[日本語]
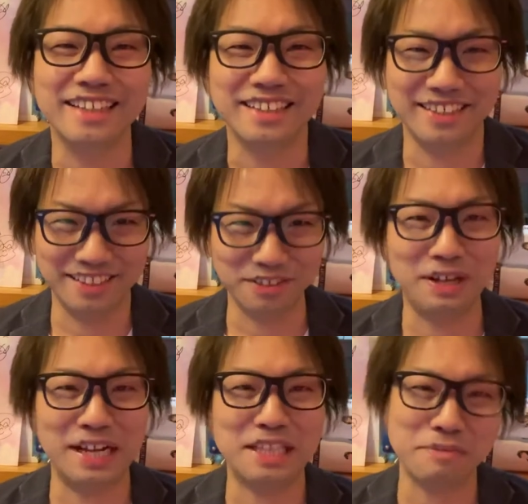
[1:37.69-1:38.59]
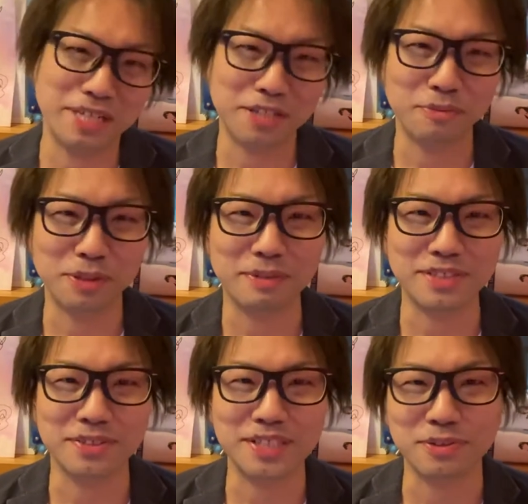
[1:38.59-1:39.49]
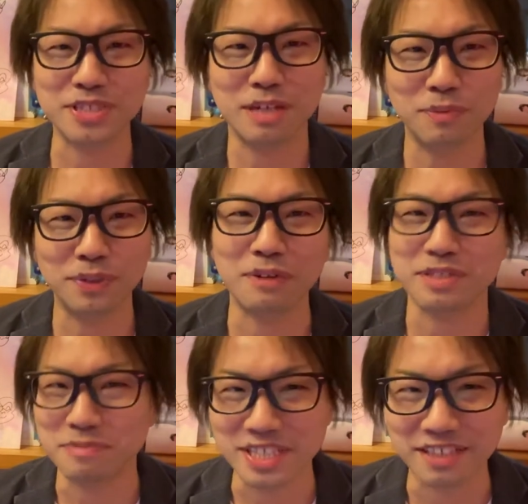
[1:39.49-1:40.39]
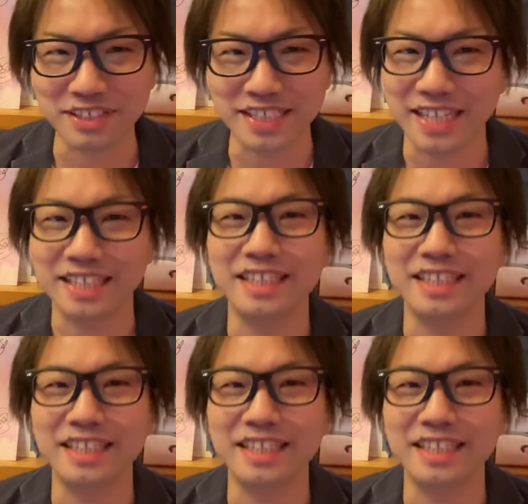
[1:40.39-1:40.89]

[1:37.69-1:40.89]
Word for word: えーと、上げてみたいと思ってますのでそちらも楽しみにしてください